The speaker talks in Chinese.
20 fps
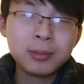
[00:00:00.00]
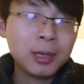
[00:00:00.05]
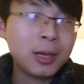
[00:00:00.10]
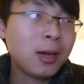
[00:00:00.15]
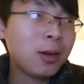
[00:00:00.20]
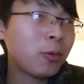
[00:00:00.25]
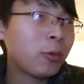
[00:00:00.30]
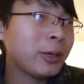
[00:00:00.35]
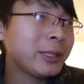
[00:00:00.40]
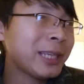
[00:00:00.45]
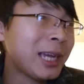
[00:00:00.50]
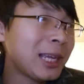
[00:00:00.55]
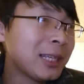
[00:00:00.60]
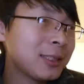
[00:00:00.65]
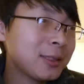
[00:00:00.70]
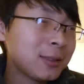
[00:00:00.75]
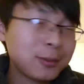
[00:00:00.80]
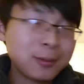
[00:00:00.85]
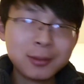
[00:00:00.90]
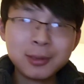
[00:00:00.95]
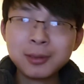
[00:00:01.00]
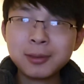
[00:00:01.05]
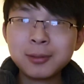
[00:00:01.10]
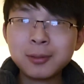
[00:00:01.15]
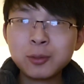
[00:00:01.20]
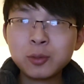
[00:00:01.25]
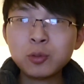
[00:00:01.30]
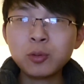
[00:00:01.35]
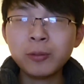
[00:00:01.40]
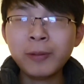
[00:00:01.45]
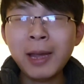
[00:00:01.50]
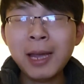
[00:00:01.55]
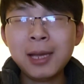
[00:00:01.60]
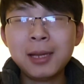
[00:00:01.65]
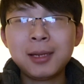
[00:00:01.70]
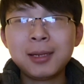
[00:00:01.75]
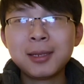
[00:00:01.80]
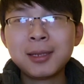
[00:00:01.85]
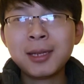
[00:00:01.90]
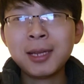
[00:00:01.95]
然后回家做饭
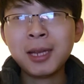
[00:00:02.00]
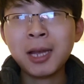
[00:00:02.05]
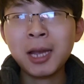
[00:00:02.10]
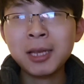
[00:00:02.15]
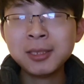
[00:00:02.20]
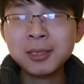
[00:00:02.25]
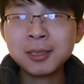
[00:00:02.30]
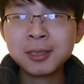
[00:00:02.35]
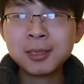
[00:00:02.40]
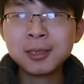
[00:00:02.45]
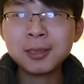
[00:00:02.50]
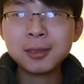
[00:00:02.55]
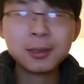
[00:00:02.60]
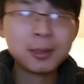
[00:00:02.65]
给孩子吃，